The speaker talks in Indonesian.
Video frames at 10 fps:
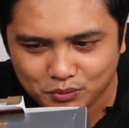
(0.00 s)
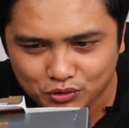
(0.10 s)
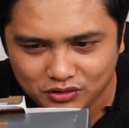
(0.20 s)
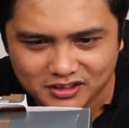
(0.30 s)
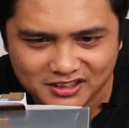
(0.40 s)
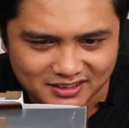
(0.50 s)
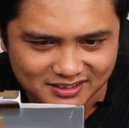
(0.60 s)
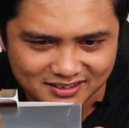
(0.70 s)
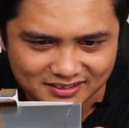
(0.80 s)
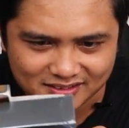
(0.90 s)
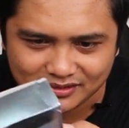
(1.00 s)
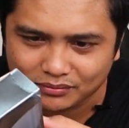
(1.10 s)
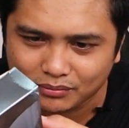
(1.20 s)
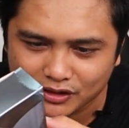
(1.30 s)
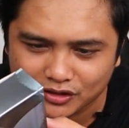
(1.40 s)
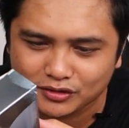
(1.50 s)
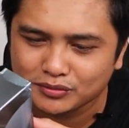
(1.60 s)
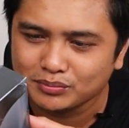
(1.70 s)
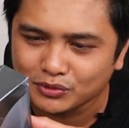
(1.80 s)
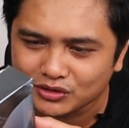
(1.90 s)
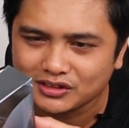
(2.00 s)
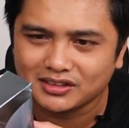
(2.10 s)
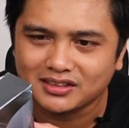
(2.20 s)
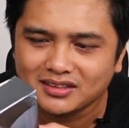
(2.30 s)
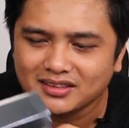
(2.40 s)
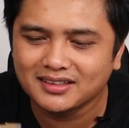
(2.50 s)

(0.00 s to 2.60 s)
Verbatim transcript: booster bass booster